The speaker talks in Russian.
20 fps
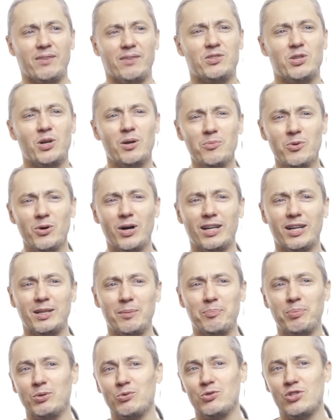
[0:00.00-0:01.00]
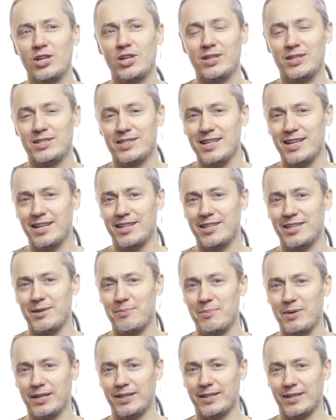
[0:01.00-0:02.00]
все равно как-то получалось, знаете,
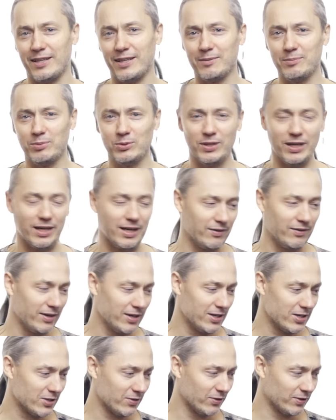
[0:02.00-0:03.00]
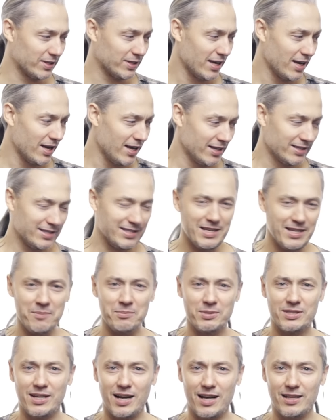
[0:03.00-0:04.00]
ребята, как будто говоришь вот с
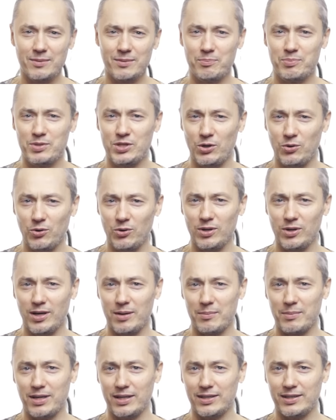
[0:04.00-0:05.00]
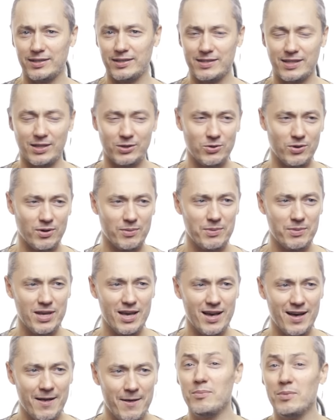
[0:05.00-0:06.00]
тем сраным психологом, как, с которыми
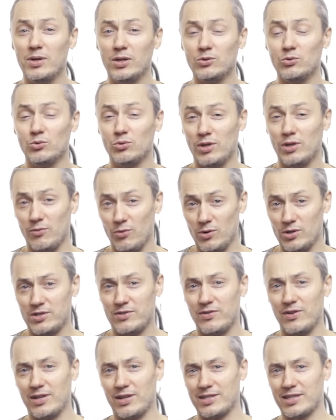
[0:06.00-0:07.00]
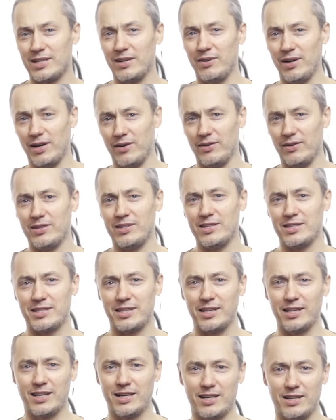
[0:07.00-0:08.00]
я имел неудовольствие разговаривать
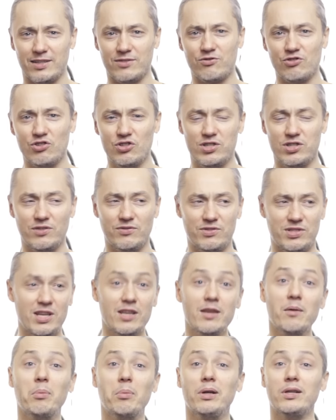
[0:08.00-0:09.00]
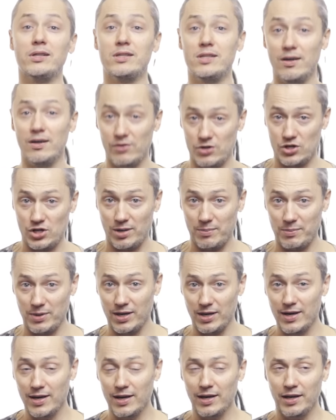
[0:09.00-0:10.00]
несколько раз в жизни. Все они были
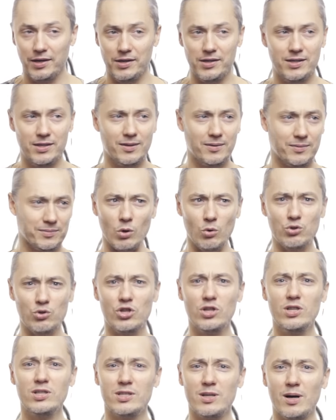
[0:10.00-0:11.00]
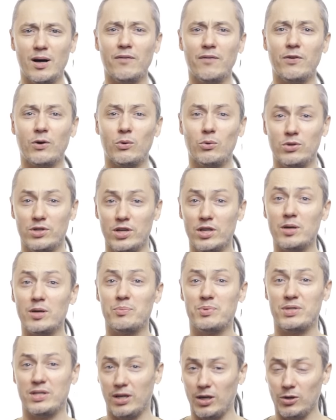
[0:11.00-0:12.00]
девочками и учились на факультете
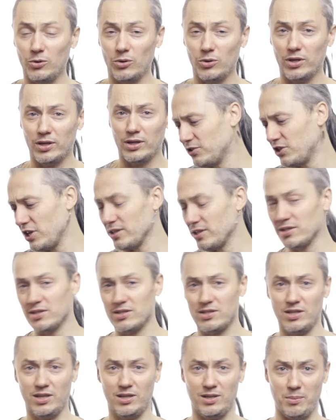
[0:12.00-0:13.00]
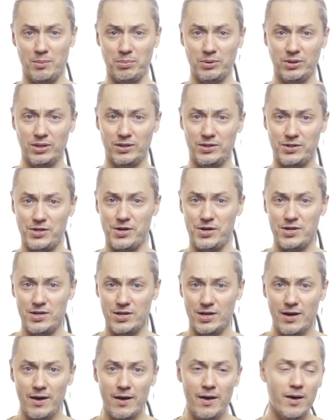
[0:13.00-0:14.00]
психологии. В частности, это было
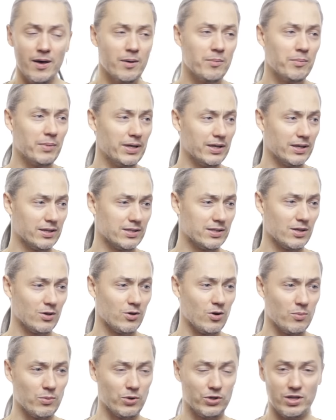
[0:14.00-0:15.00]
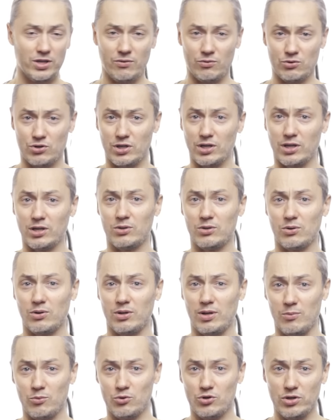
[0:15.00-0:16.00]
три моих знакомых девушки,
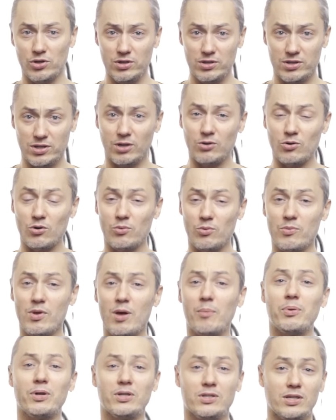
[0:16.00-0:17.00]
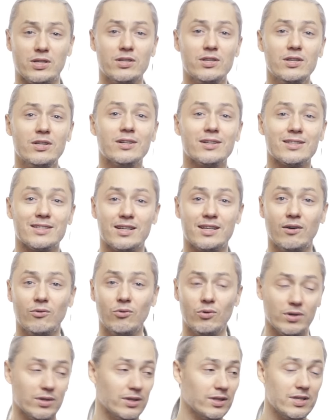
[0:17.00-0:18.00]
которые там учились, с которыми у меня происходили
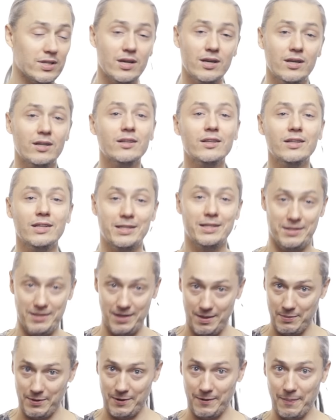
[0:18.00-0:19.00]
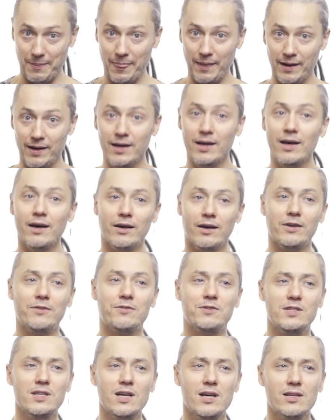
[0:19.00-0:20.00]
разговоры на те или иные темы. И
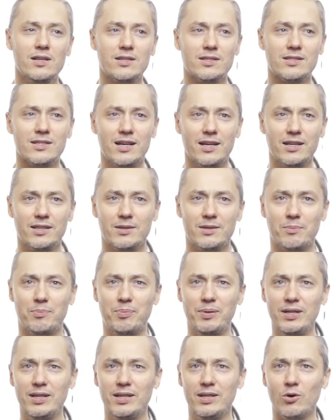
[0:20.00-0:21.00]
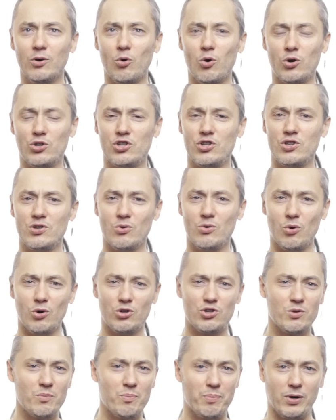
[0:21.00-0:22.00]
все они, знаете, были
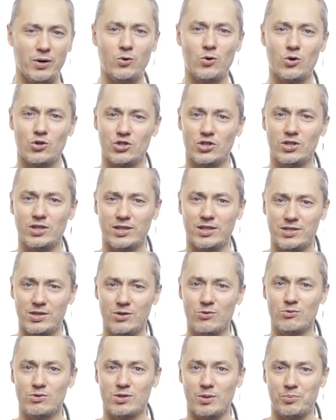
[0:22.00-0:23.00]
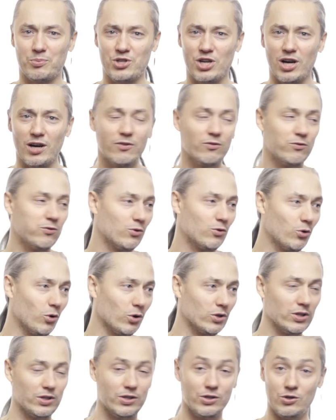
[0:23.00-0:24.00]
очень-очень похожи на Ксению Собчак в
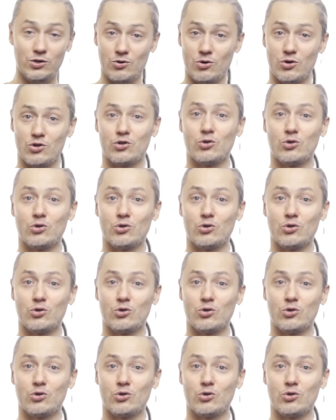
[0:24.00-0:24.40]
годы ее